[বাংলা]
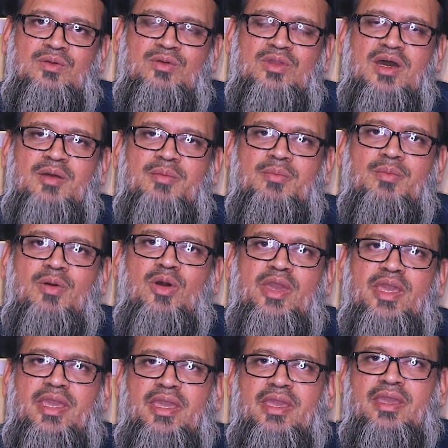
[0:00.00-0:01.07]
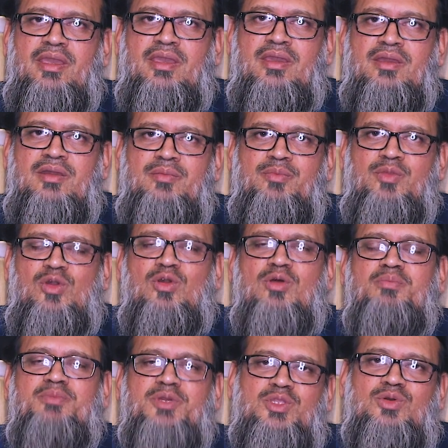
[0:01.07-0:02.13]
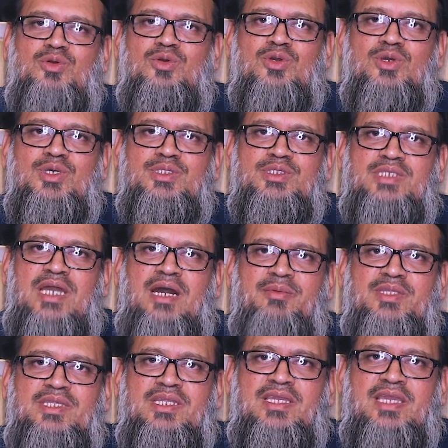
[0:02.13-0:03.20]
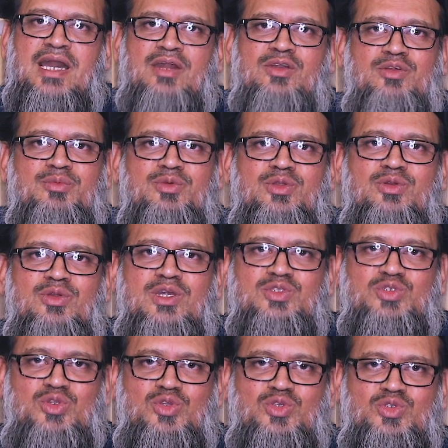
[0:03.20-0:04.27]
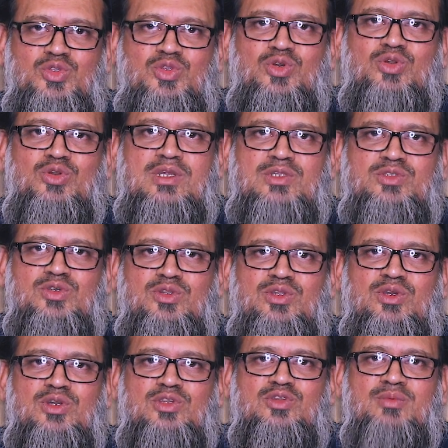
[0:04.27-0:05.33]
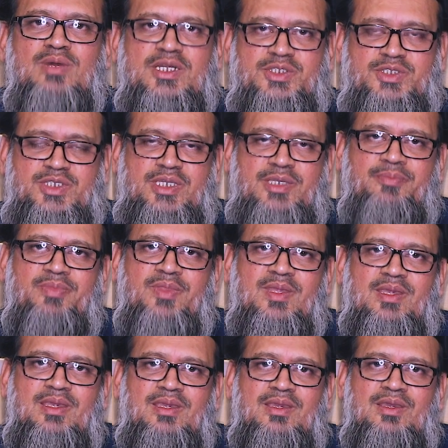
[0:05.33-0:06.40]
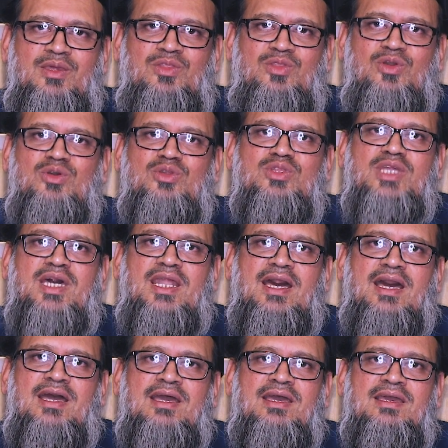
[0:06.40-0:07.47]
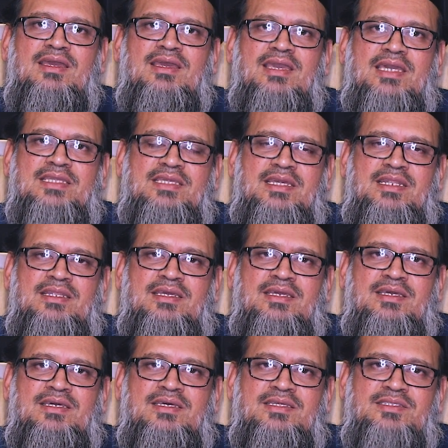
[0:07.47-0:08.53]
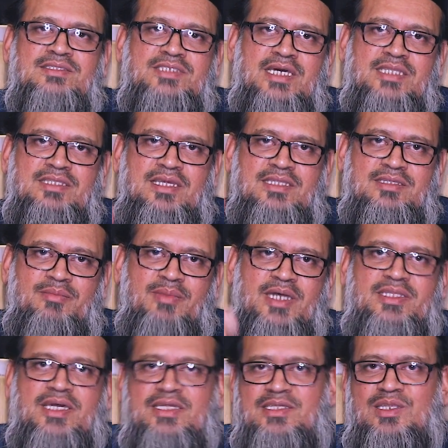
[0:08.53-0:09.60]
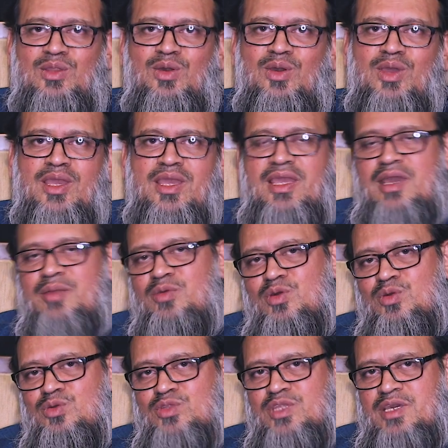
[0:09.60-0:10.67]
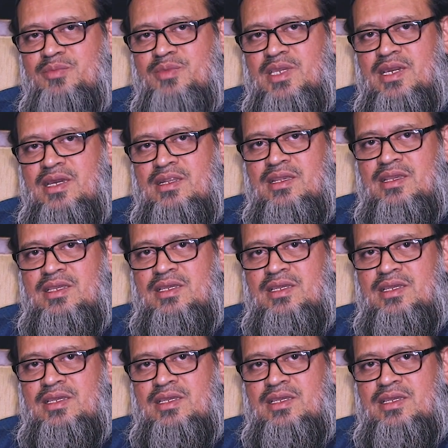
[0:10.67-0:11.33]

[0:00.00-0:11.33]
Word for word: ওরা ভয়ে প্রকম্পিত যে আমাদেরকে আক্রমণ করার জন্য যুদ্ধ করার জন্যই হয়তো আসছে তখন তারা এদের যাত্রাতে বাধা দিল এবং হুদাইবিয়ার